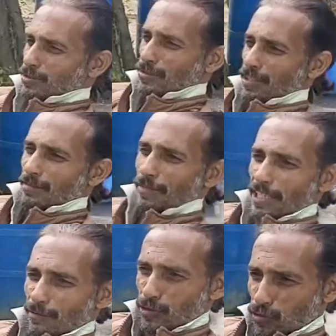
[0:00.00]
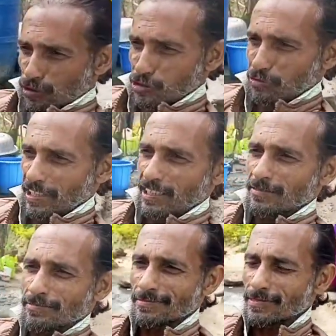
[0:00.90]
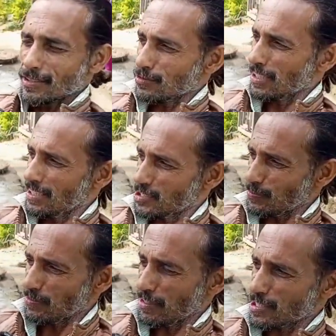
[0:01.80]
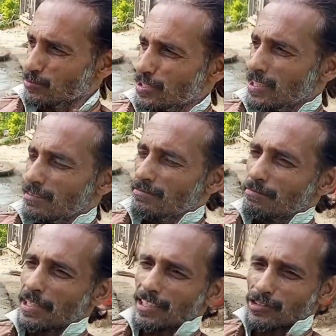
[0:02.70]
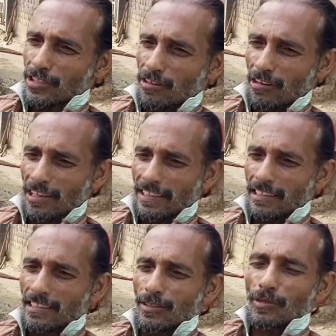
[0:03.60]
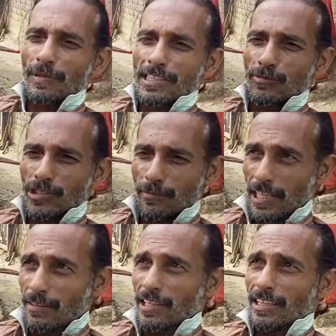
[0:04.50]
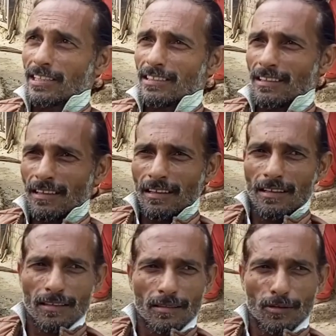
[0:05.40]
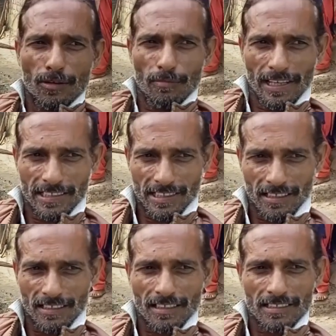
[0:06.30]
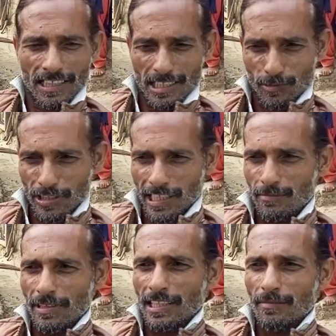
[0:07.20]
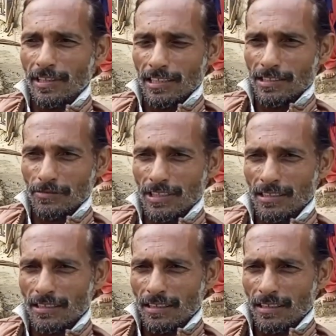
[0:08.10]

तो आप मीडिया बंधुओं को शुक्रिया क्योंकि इस परिवार से मुझे बड़े दिनों से कॉल आ रही थी ये लोग पर्सनल मुझसे मिलने भी आए थे तो मैंने इनसे कहा था कि जैसे मुझे टाइम मिलता है मैं आ जाऊँगा